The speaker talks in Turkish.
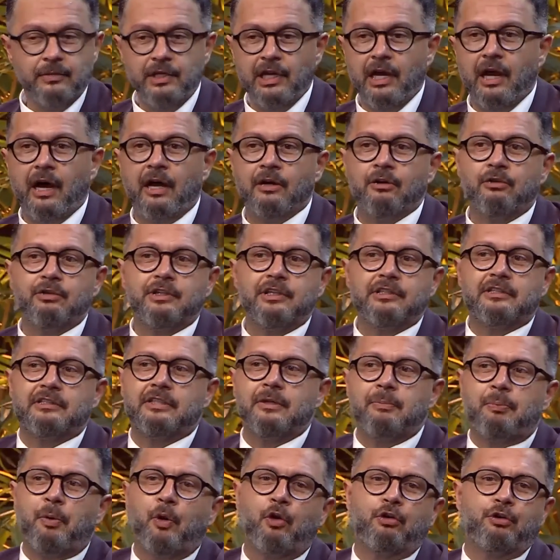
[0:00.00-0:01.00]
Milano'da
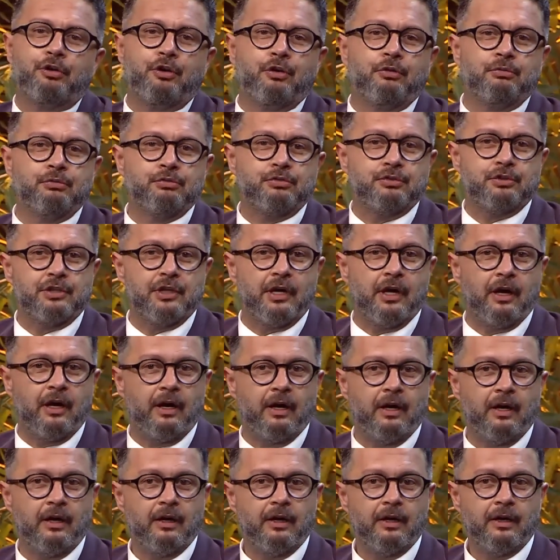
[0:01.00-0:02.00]
tıp okuyormuş
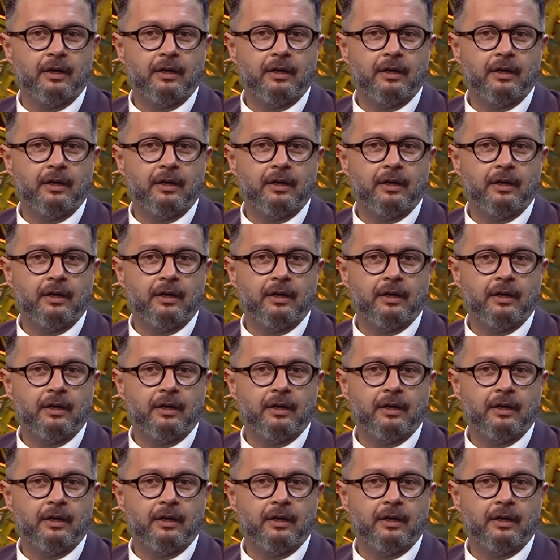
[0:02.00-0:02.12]
ya.